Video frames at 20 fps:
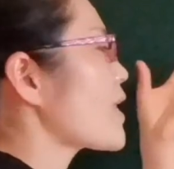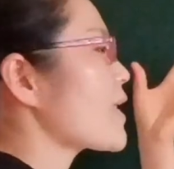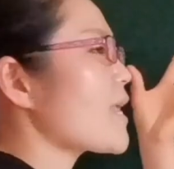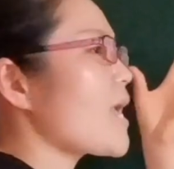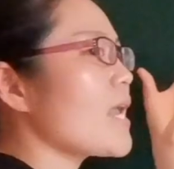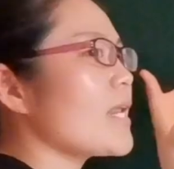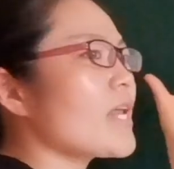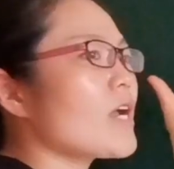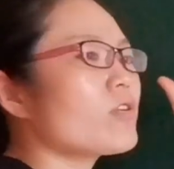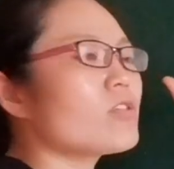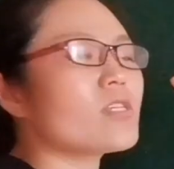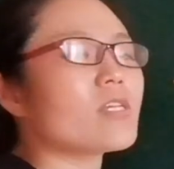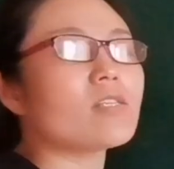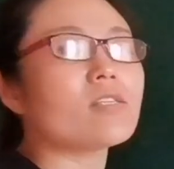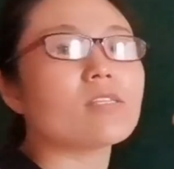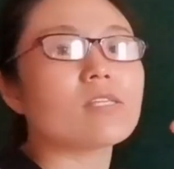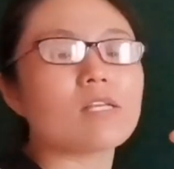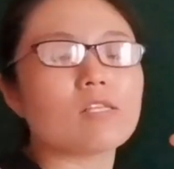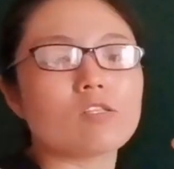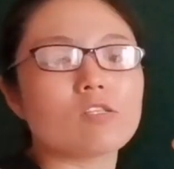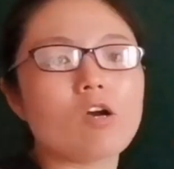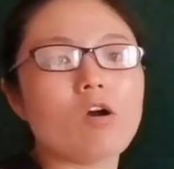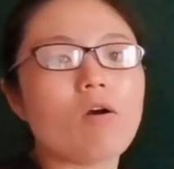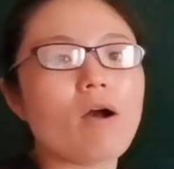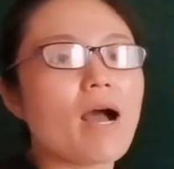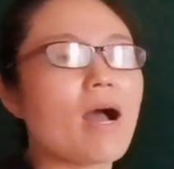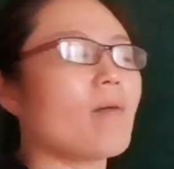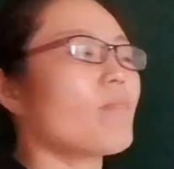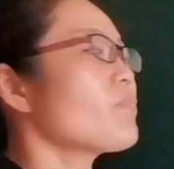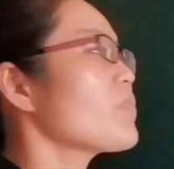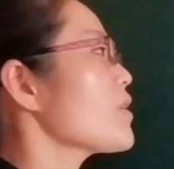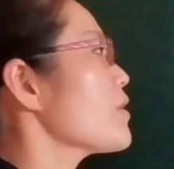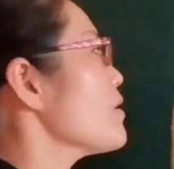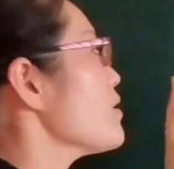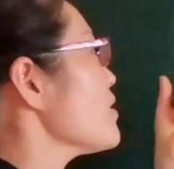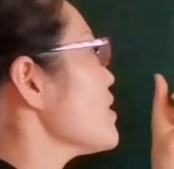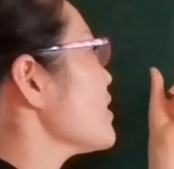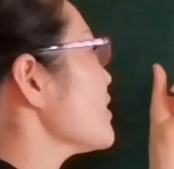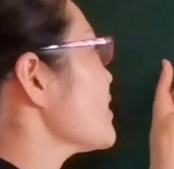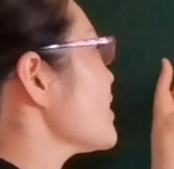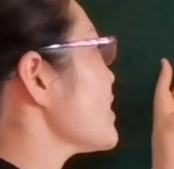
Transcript: 大家一定要写紧凑啊！你